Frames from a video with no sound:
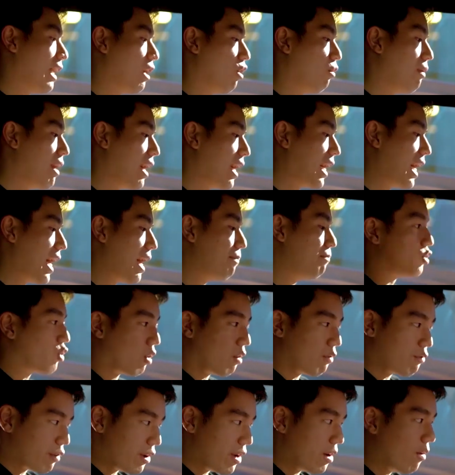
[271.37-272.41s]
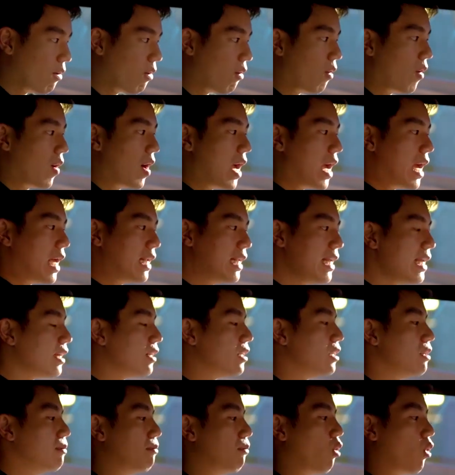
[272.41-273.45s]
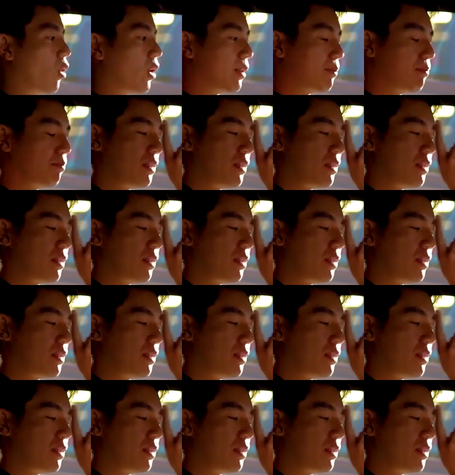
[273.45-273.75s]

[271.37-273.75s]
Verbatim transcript: ถัดลงมาครับ Trofeo นี่คือโหมด